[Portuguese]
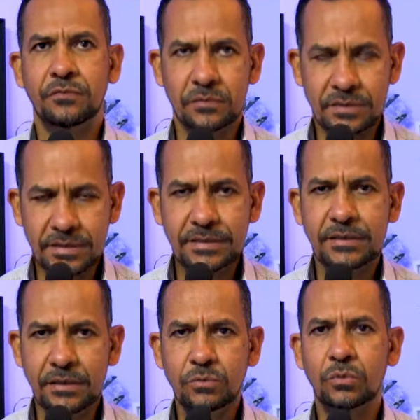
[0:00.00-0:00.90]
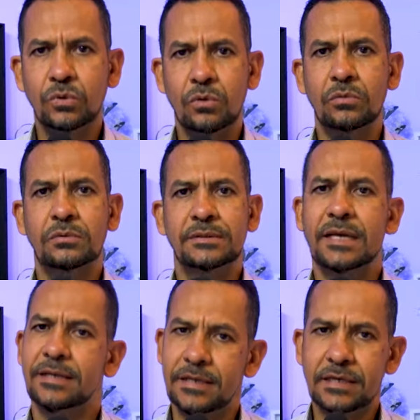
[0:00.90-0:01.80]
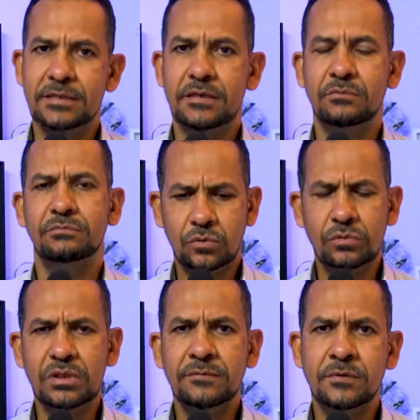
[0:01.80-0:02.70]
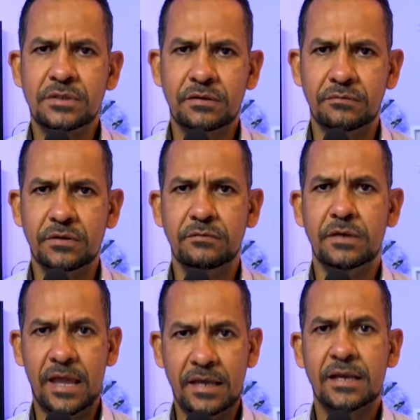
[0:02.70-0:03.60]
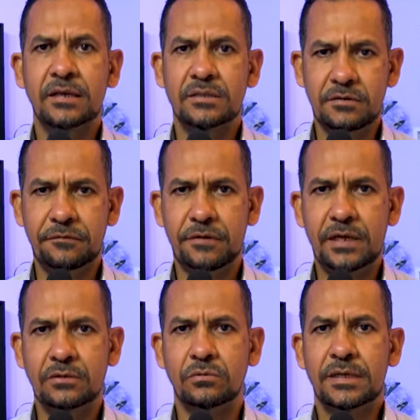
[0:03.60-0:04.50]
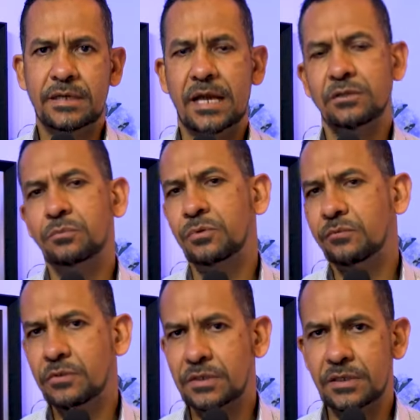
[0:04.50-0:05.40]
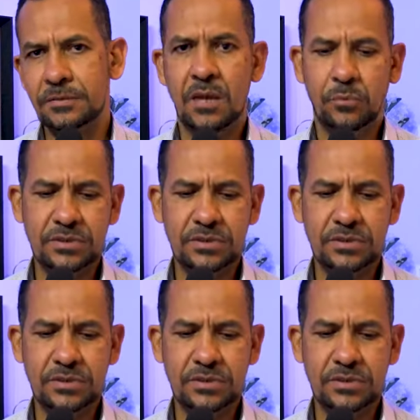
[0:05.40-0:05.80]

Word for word: Você tem o dom da criação. Tudo que você vive é, de fato, criado por você.